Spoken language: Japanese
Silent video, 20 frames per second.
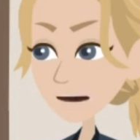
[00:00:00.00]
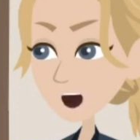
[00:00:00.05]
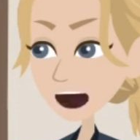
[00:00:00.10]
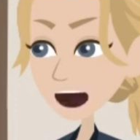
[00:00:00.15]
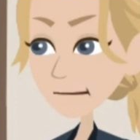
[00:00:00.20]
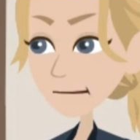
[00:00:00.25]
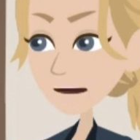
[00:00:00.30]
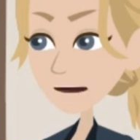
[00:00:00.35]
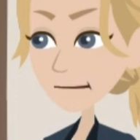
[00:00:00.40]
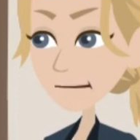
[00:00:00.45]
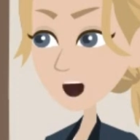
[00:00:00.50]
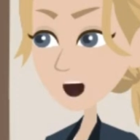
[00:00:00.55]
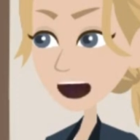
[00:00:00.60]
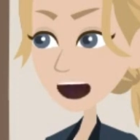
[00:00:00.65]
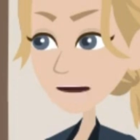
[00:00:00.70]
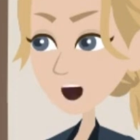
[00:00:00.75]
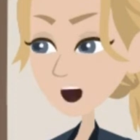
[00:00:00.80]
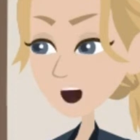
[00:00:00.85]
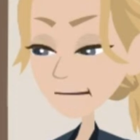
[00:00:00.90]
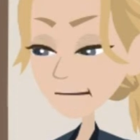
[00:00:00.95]
足りない
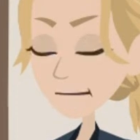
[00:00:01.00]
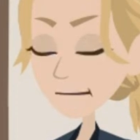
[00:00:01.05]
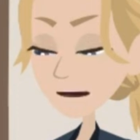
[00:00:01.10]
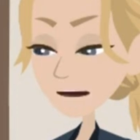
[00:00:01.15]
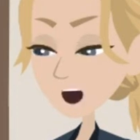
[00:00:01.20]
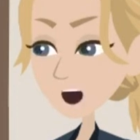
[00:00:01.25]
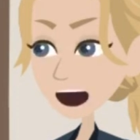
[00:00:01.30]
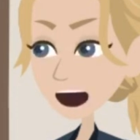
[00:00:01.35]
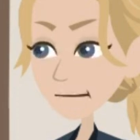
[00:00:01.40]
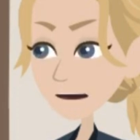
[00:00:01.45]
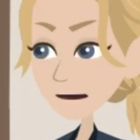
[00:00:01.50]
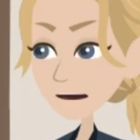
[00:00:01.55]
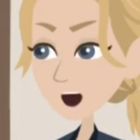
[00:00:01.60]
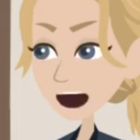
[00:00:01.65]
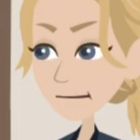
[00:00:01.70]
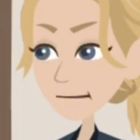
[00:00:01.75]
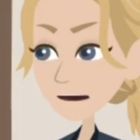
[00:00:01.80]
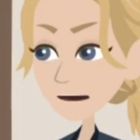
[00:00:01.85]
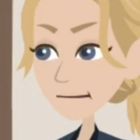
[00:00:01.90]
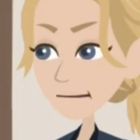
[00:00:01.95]
月5万円を
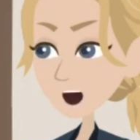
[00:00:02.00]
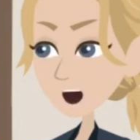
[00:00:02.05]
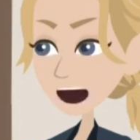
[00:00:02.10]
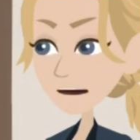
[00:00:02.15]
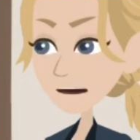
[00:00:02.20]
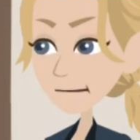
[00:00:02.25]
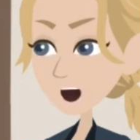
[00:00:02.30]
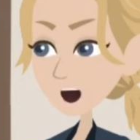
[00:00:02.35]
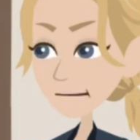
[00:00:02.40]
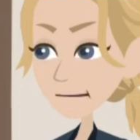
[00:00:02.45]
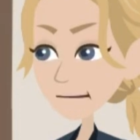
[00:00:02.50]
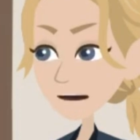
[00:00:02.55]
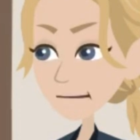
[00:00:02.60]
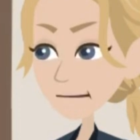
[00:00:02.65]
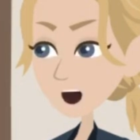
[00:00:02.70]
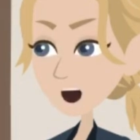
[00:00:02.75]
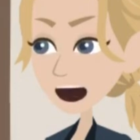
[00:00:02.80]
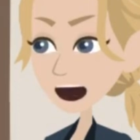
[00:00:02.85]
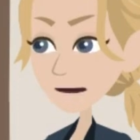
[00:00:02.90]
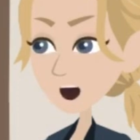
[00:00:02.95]
捻出するために